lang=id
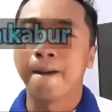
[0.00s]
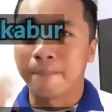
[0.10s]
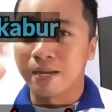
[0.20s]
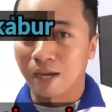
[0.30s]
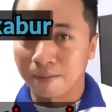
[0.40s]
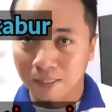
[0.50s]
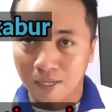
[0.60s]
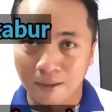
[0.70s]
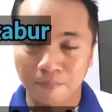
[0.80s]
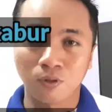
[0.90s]
pandangan mata
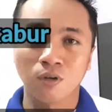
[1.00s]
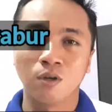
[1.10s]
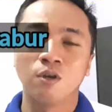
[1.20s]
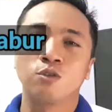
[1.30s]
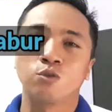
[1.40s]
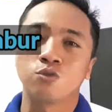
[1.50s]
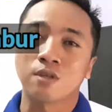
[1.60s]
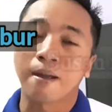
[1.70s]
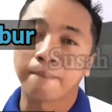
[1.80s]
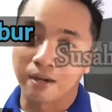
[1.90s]
kabur, susah
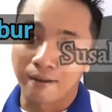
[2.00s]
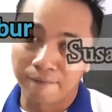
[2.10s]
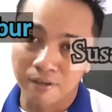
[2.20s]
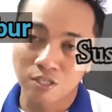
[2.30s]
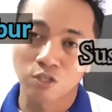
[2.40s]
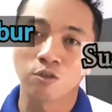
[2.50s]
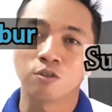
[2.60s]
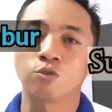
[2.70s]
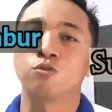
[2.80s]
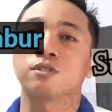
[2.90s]
bernapas,
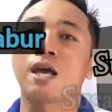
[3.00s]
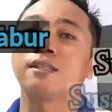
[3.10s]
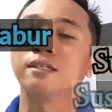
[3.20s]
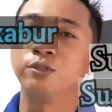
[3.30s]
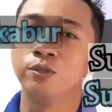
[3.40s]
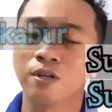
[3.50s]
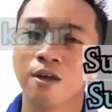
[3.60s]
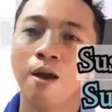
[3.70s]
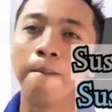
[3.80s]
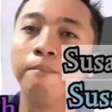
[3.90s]
susah tidur,
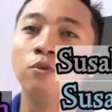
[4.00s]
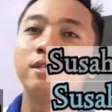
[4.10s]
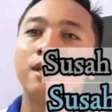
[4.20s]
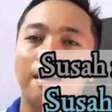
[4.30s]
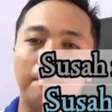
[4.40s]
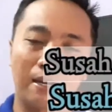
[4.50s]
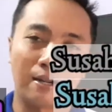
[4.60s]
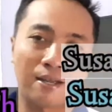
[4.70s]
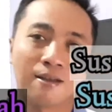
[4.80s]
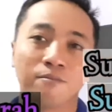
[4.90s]
mudah
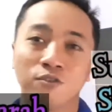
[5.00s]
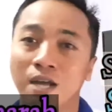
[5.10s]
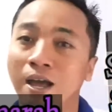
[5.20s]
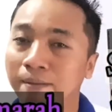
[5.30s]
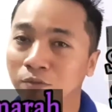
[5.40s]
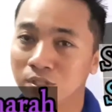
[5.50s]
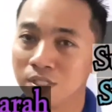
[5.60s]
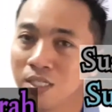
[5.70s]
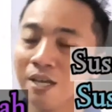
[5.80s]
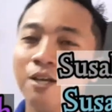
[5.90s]
marah, mudah emosi,
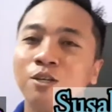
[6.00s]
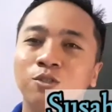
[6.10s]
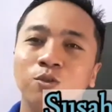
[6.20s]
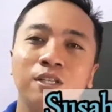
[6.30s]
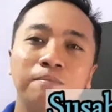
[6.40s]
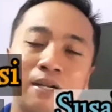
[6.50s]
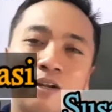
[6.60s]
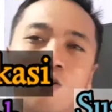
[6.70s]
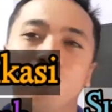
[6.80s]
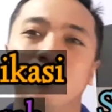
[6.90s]
sulit
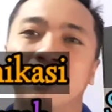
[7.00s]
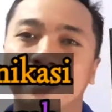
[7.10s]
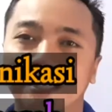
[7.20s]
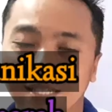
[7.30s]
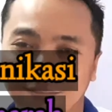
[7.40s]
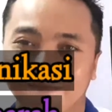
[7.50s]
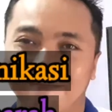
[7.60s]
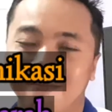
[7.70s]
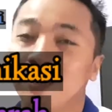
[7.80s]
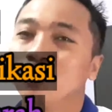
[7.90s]
berkomunikasi,
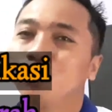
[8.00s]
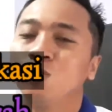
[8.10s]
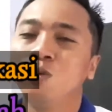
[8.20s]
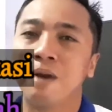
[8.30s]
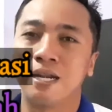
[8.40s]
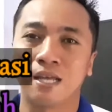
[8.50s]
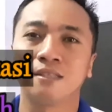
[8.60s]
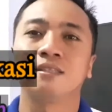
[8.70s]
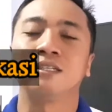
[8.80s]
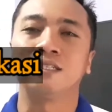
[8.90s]
suhu badan
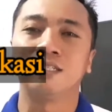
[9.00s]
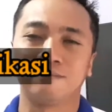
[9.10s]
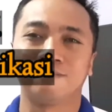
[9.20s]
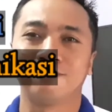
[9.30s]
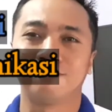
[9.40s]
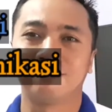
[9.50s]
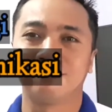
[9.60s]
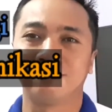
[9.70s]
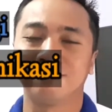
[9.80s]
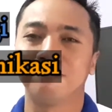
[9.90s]
tinggi,
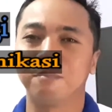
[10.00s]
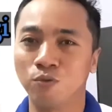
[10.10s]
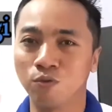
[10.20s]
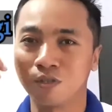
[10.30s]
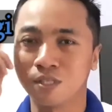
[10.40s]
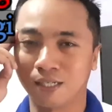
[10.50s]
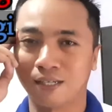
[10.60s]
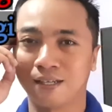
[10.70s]
pusing.